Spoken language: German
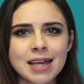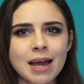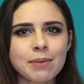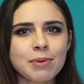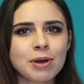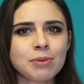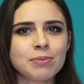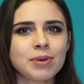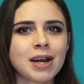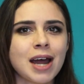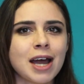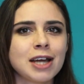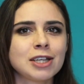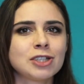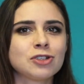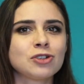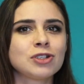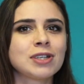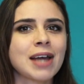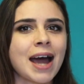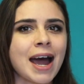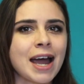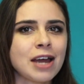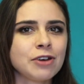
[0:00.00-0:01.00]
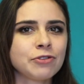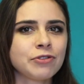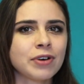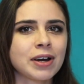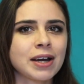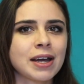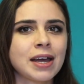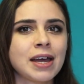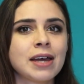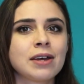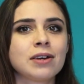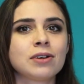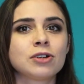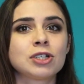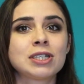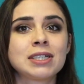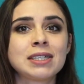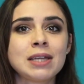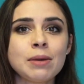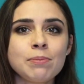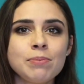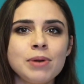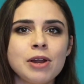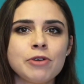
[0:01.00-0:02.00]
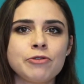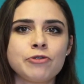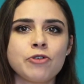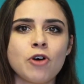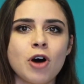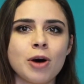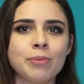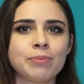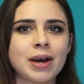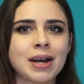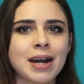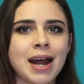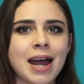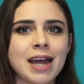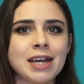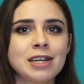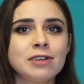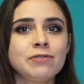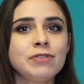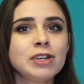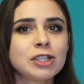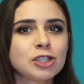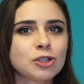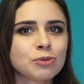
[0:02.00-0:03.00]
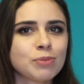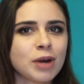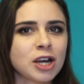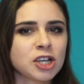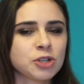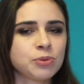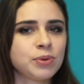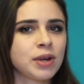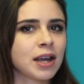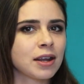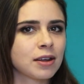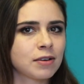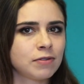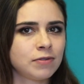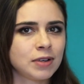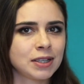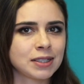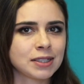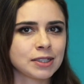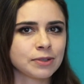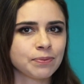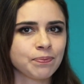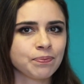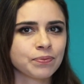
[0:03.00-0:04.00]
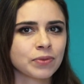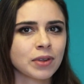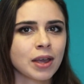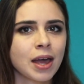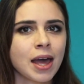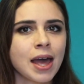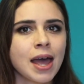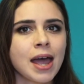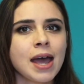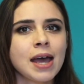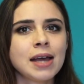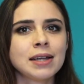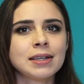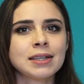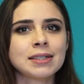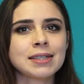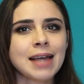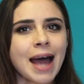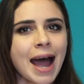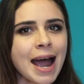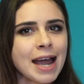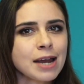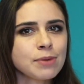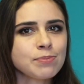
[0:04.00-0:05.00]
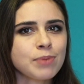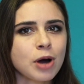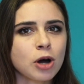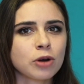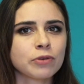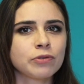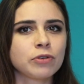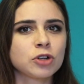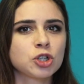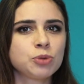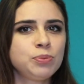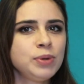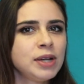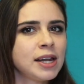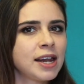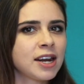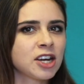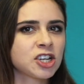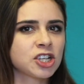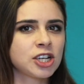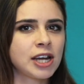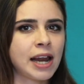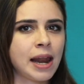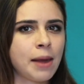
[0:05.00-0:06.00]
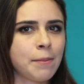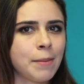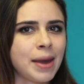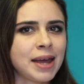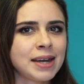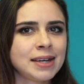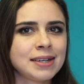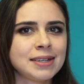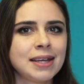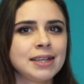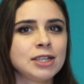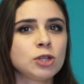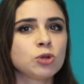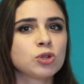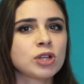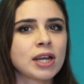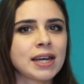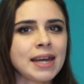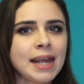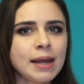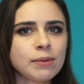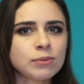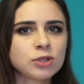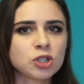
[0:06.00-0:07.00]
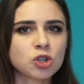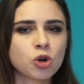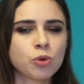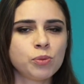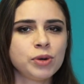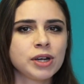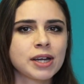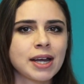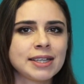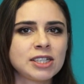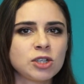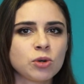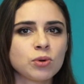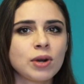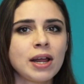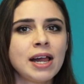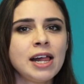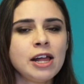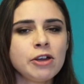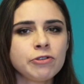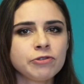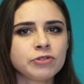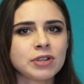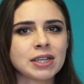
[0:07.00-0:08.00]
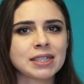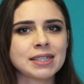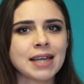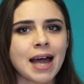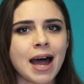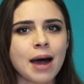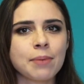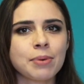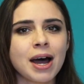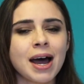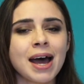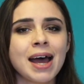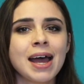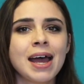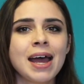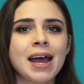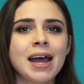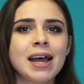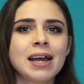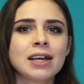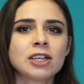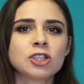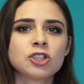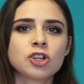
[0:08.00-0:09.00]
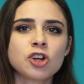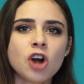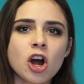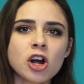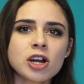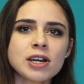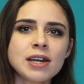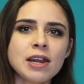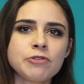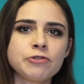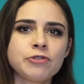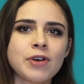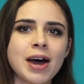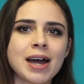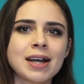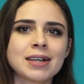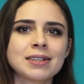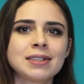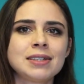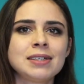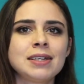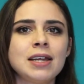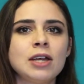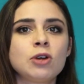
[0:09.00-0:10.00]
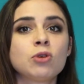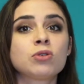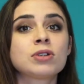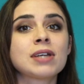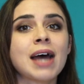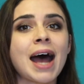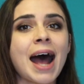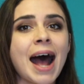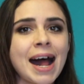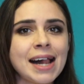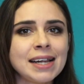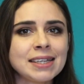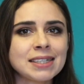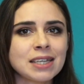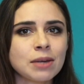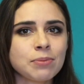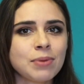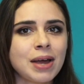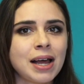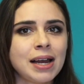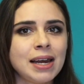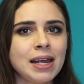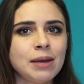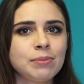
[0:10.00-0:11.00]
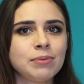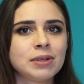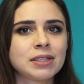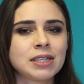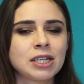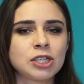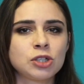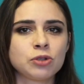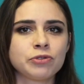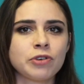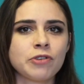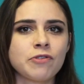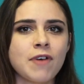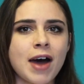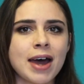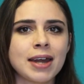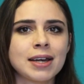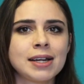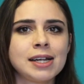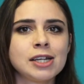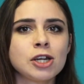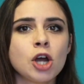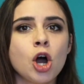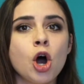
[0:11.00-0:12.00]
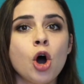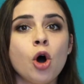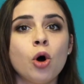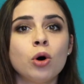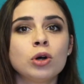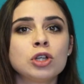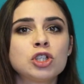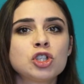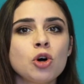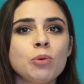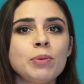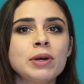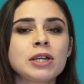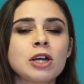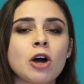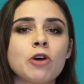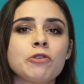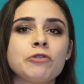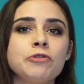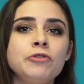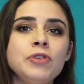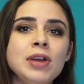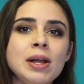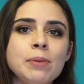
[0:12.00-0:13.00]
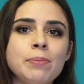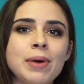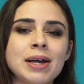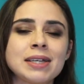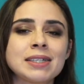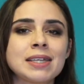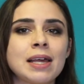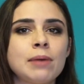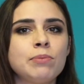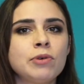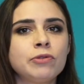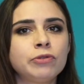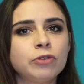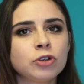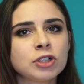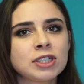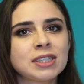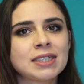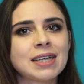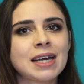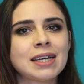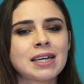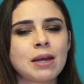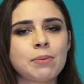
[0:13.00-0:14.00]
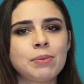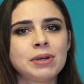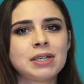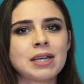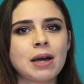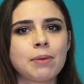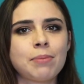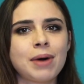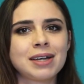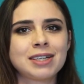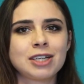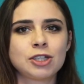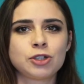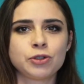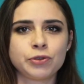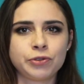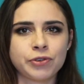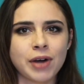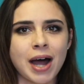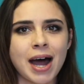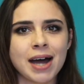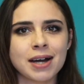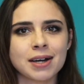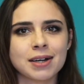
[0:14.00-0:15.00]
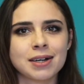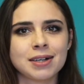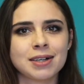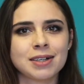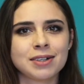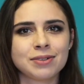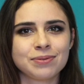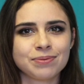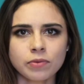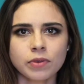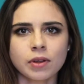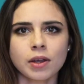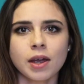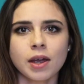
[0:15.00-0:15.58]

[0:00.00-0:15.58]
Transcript: kann man bereits durch einfache, simple Formen erreichen, wie zum Beispiel ein Quiz. Das Einbauen von spielerischen Elementen in die Unternehmenskommunikation hilft es aber, trockene Fakten in unterhaltsame Erlebnisse zu verwandeln und somit auch viel besser im Bewusstsein der Mitarbeiter zu verankern.